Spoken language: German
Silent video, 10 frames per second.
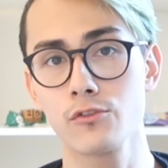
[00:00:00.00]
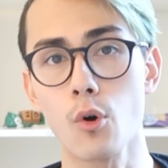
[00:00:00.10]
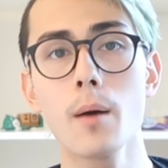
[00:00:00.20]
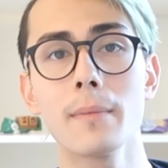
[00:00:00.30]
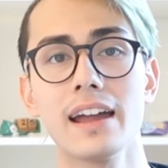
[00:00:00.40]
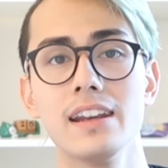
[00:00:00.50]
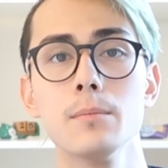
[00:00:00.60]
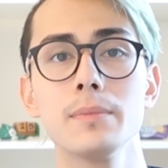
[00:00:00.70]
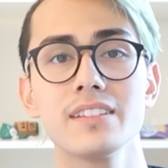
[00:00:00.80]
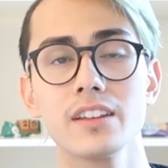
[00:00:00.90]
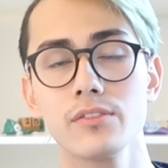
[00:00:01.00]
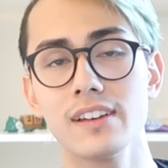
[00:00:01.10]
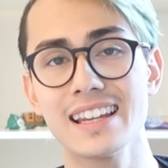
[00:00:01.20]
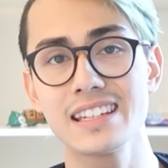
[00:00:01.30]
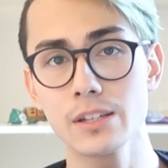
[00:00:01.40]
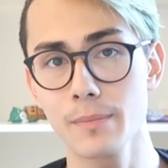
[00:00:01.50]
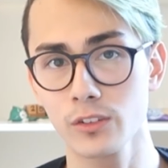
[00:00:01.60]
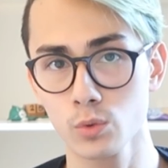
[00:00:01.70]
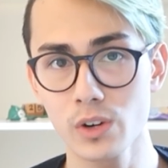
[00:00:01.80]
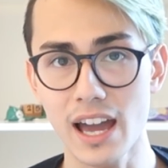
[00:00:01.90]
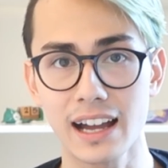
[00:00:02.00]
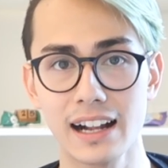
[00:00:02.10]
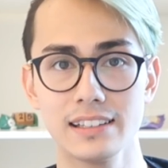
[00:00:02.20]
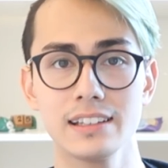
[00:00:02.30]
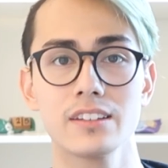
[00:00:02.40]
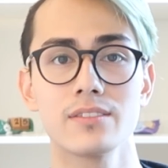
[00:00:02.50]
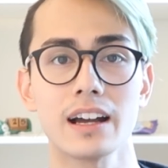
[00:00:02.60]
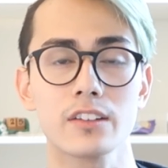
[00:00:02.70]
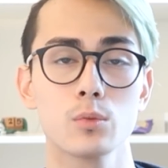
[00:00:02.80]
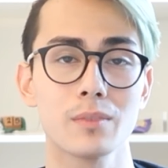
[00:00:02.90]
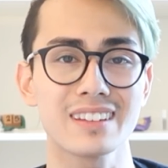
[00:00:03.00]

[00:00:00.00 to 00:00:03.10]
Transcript: Form annimmt, ist es vielleicht nicht mehr so nachhaltiges Wachstum.